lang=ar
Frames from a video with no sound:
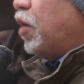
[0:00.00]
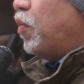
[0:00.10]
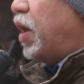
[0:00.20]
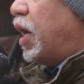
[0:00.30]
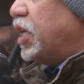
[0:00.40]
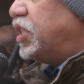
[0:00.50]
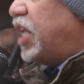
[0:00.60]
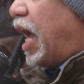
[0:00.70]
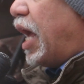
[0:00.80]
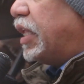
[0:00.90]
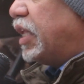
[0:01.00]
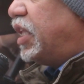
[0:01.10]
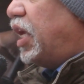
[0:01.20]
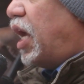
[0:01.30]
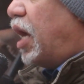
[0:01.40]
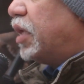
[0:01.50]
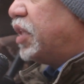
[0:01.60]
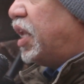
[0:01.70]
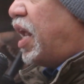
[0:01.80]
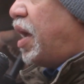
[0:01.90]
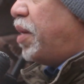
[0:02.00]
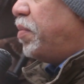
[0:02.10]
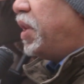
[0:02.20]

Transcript: واستعادة أرضنا